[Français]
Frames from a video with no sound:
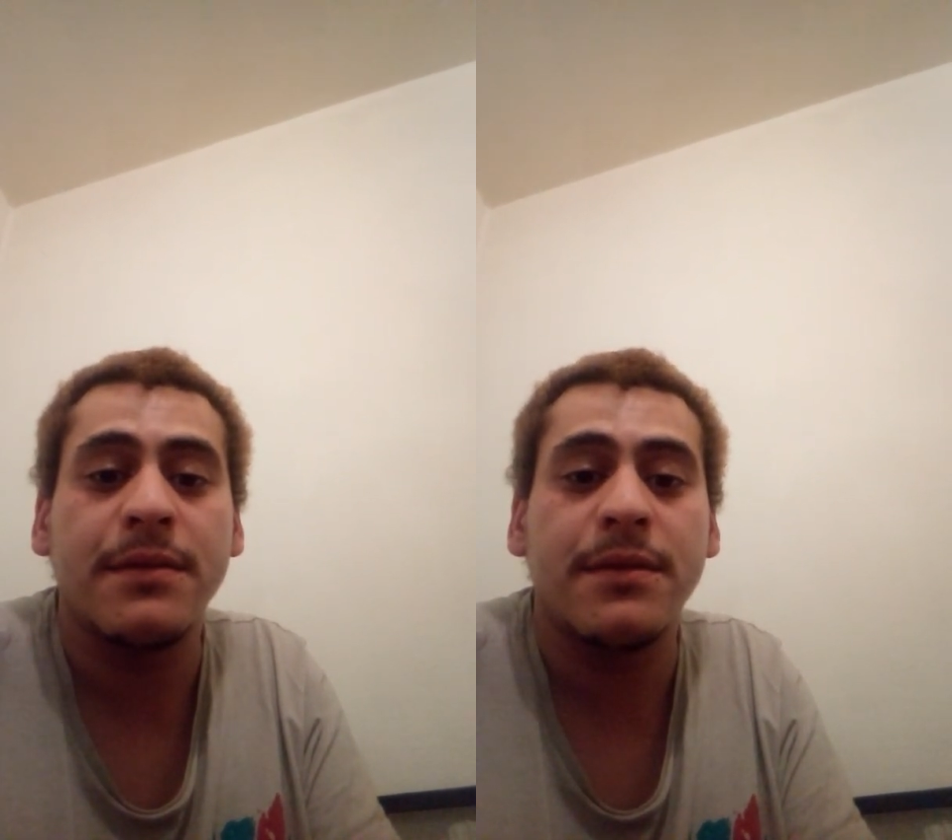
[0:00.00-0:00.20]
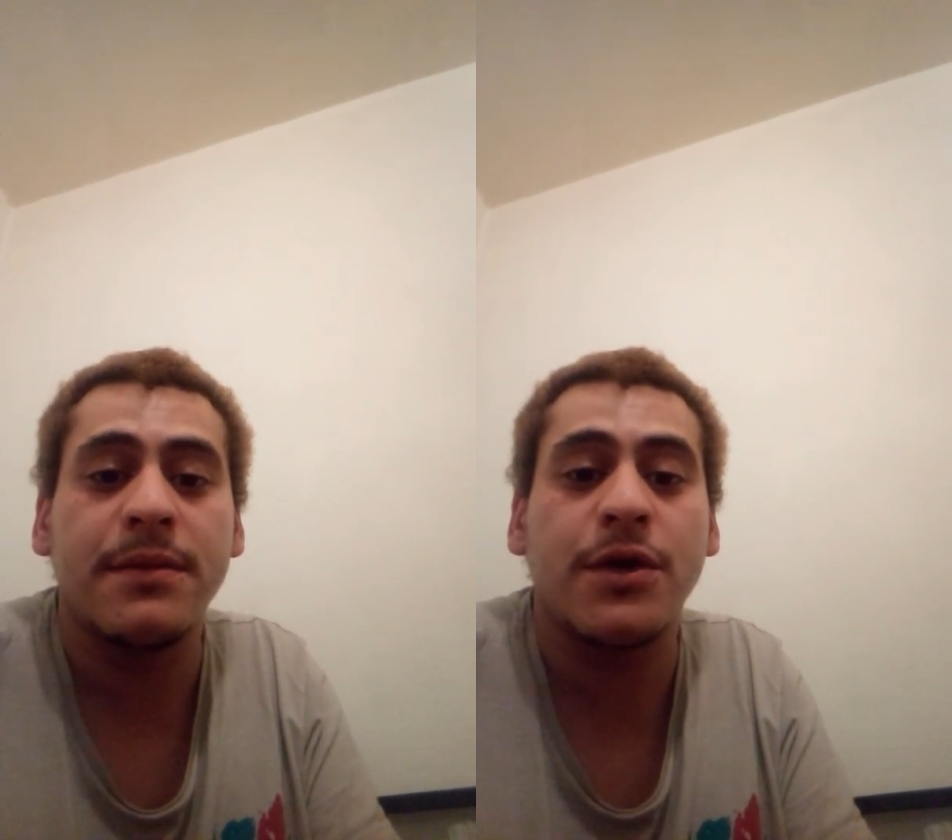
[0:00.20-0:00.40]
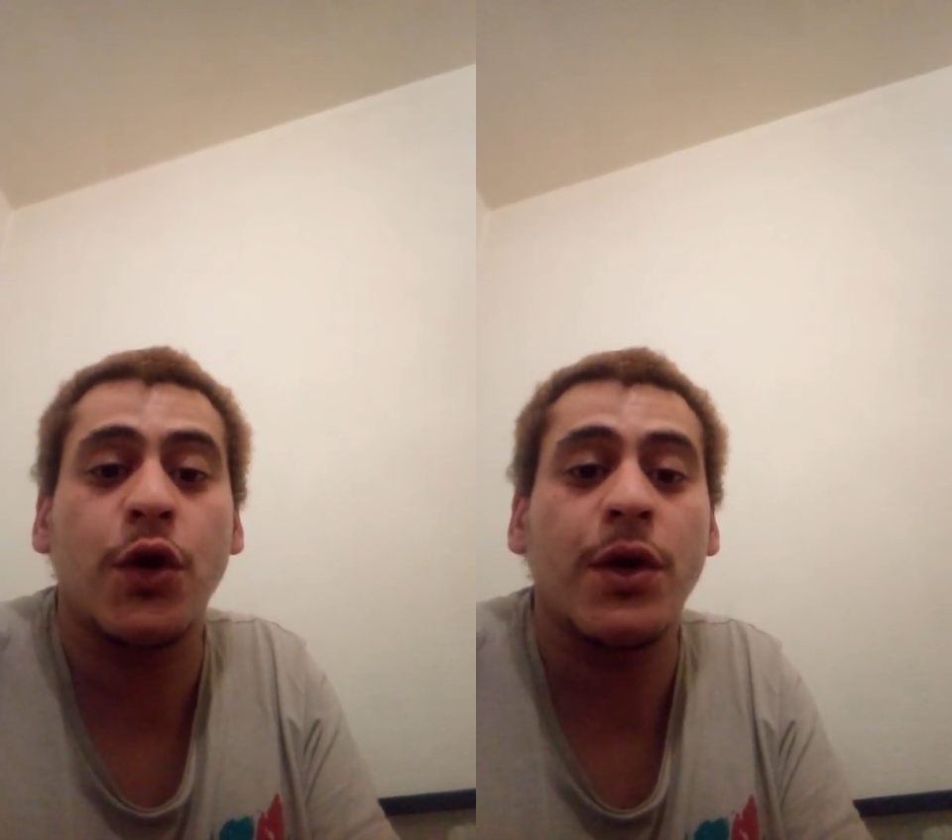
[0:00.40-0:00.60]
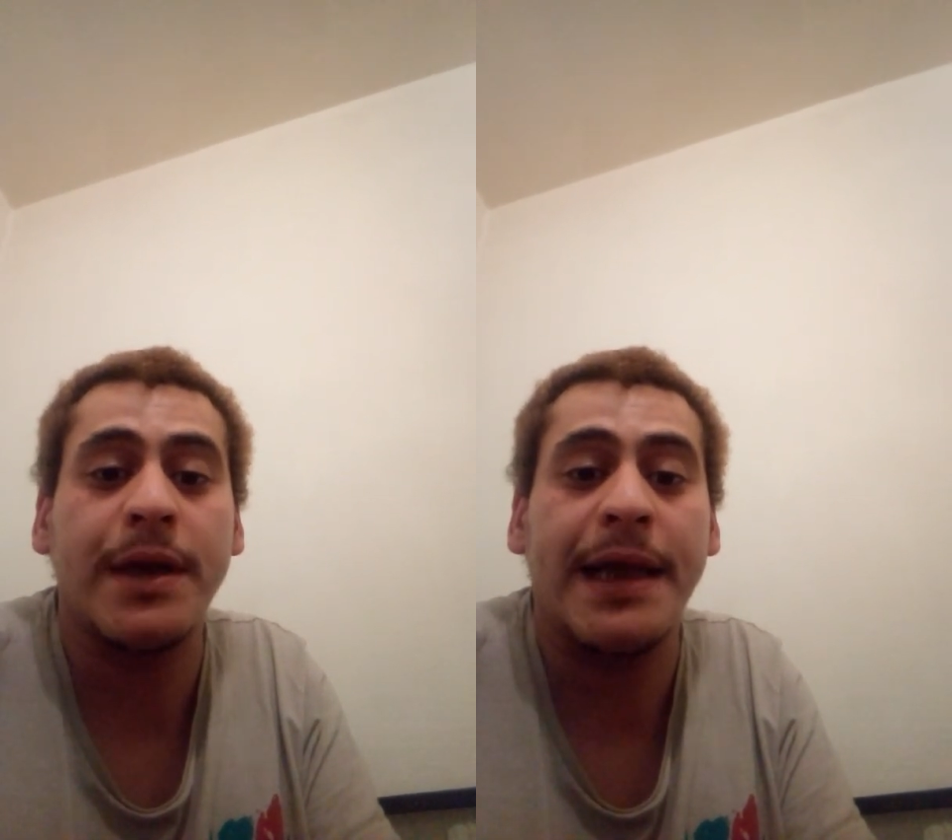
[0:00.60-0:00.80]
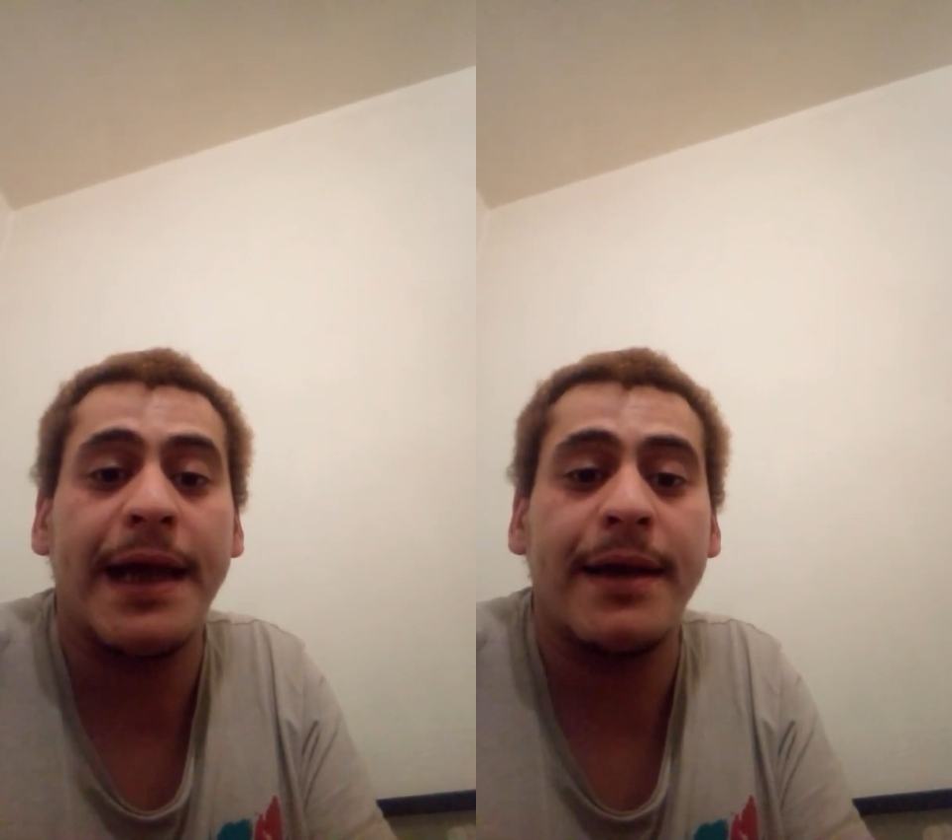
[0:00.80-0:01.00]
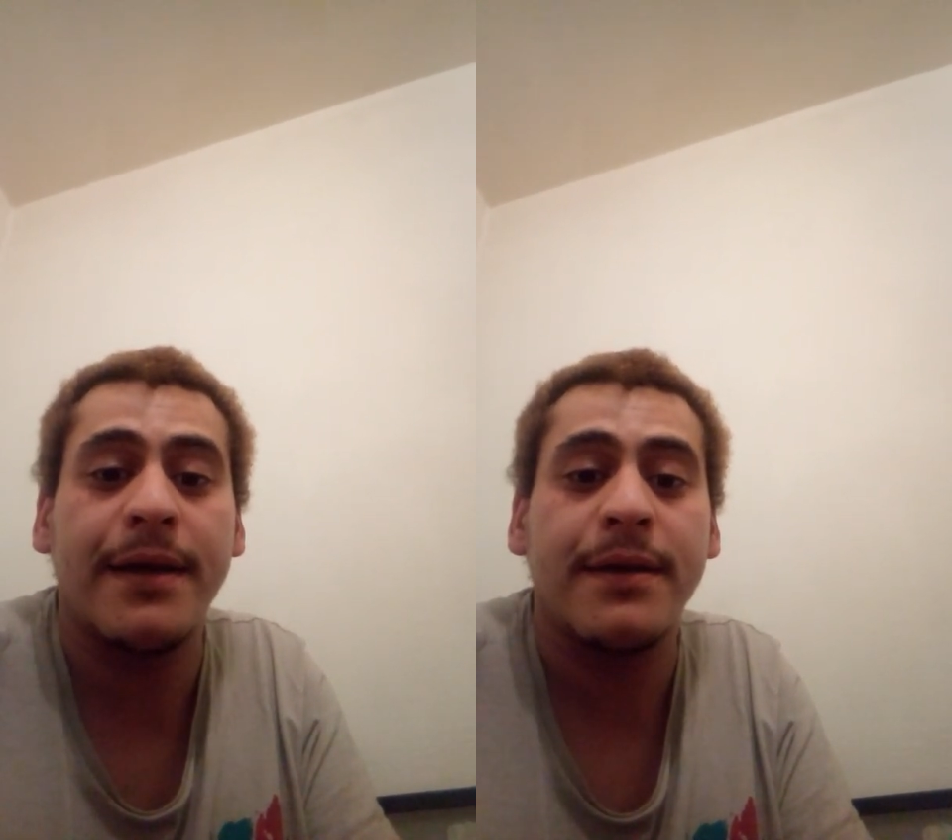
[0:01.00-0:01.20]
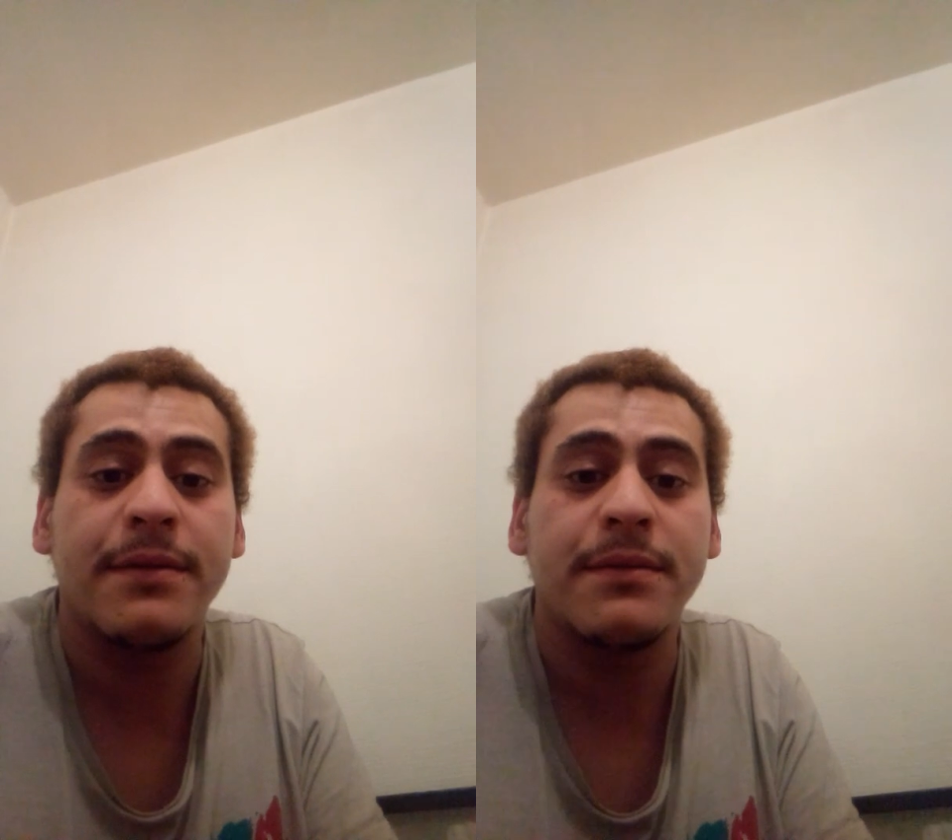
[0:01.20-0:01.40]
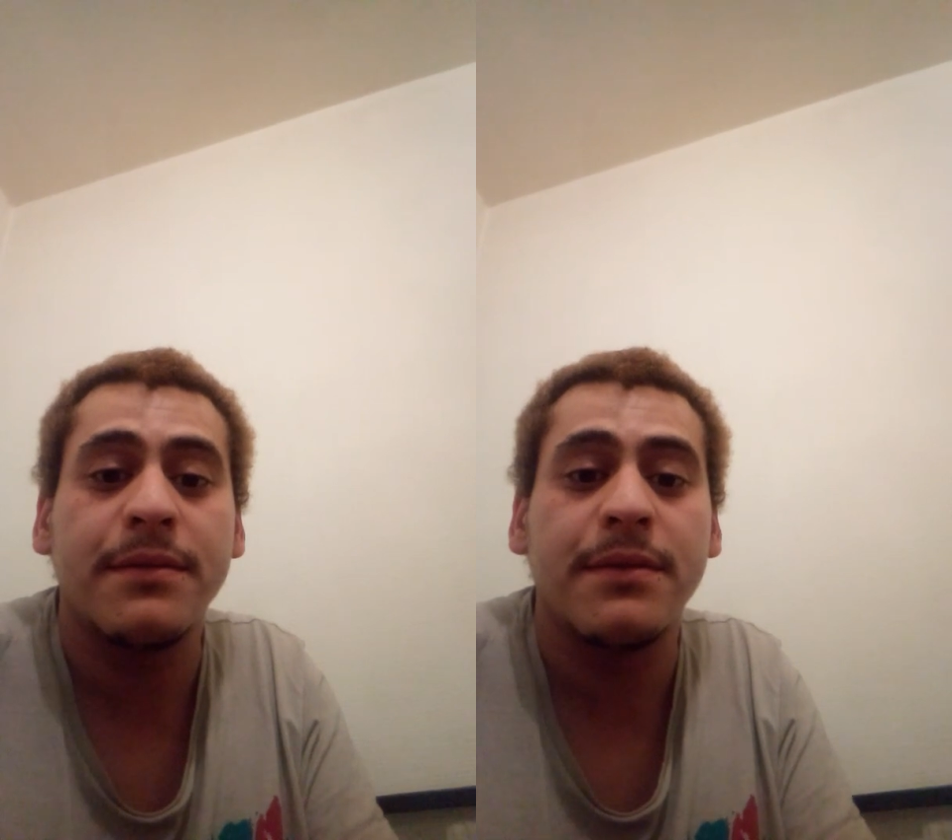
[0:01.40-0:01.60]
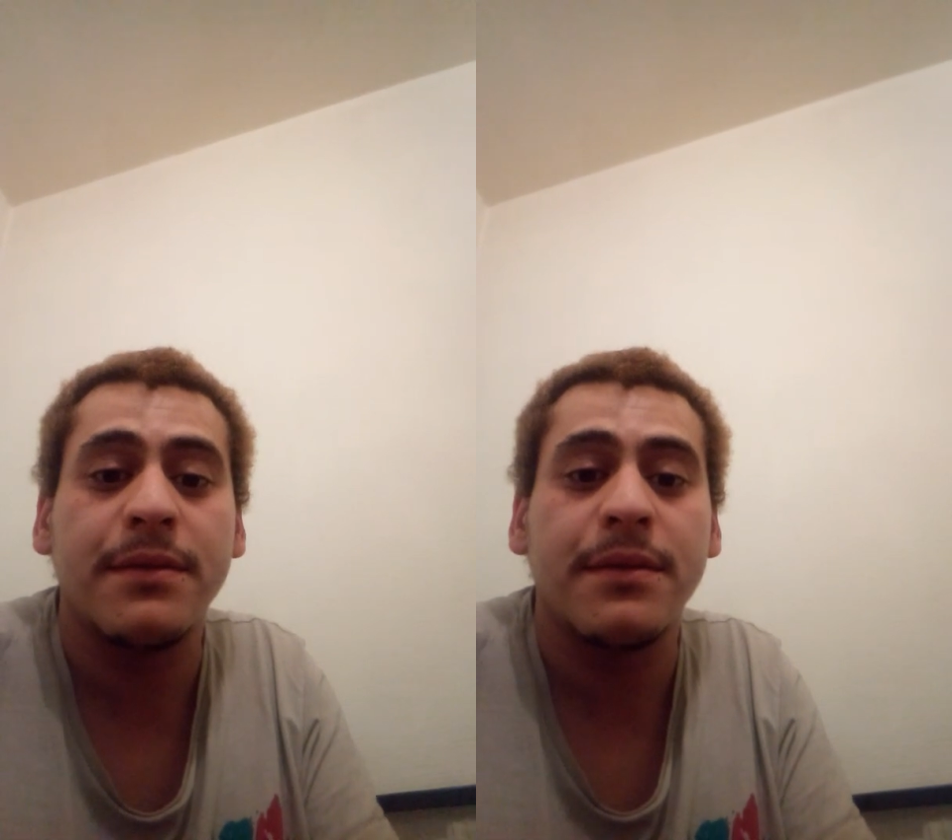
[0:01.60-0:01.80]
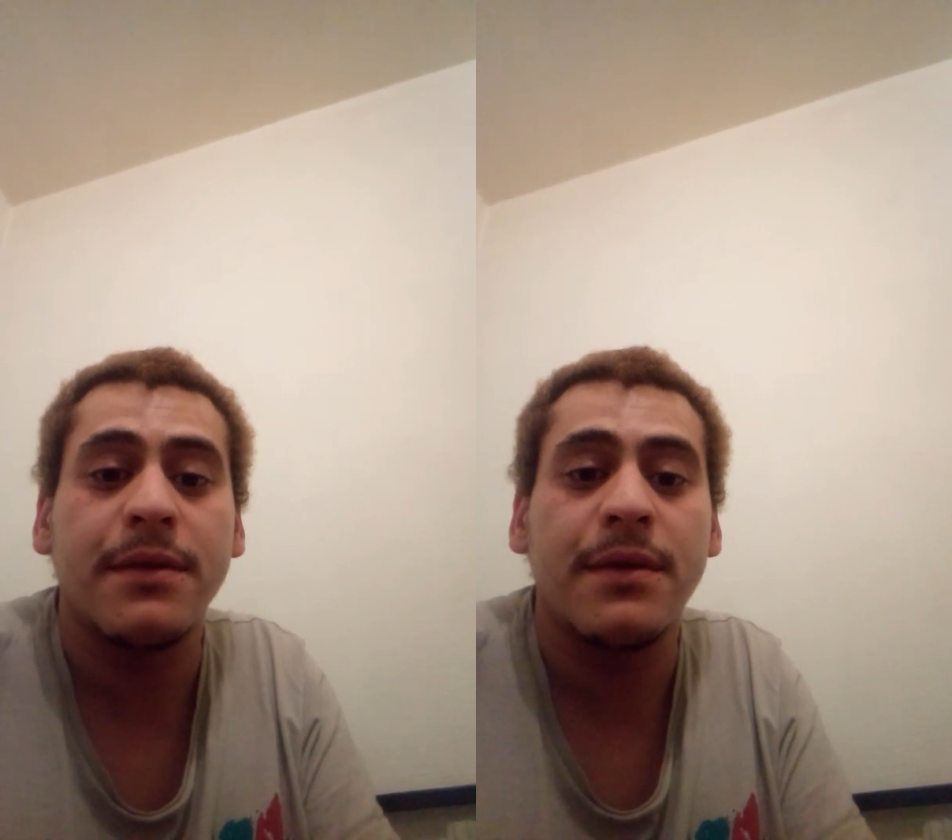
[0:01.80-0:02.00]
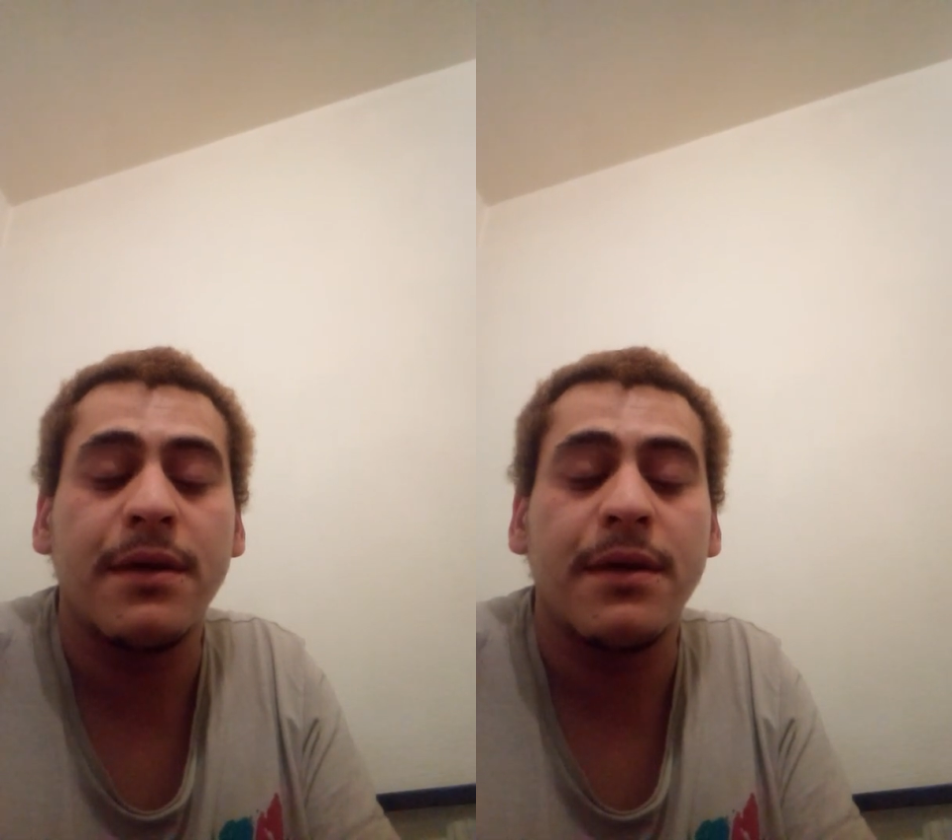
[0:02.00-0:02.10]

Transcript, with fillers: On leur enseigne les mêmes choses à l'école.